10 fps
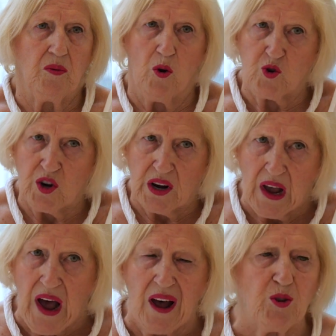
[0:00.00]
ho
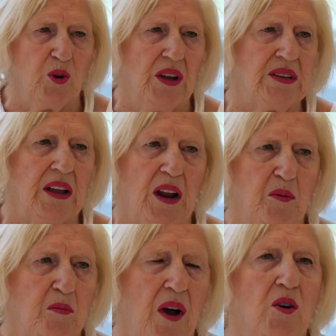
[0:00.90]
cercato ed è stata la
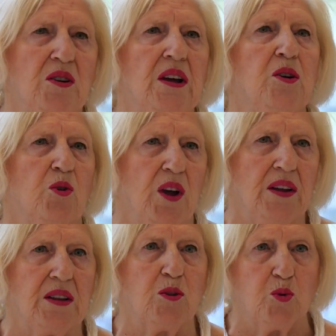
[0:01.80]
prima cosa che ho
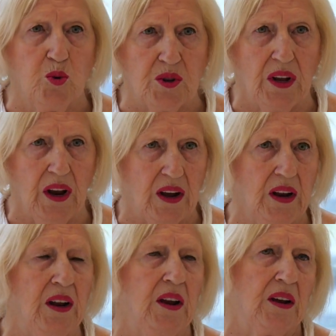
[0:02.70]
chiesto a tutte le
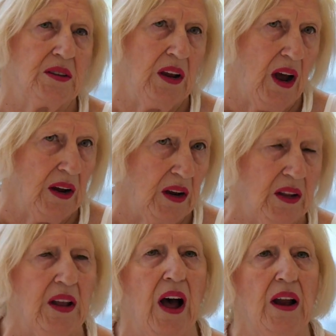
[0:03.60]
cliniche sia in
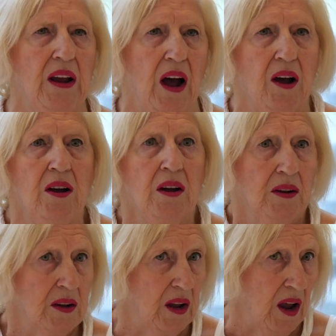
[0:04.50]
Italia
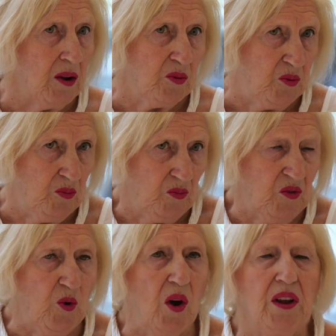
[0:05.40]
che
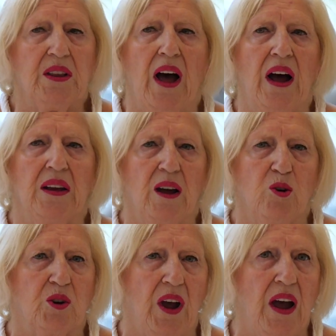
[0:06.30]
fuori Italia
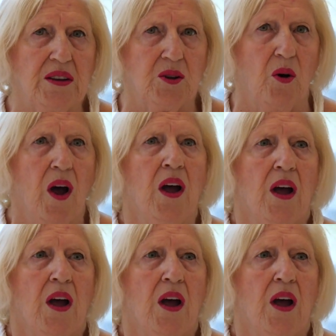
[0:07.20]
che ho chiesto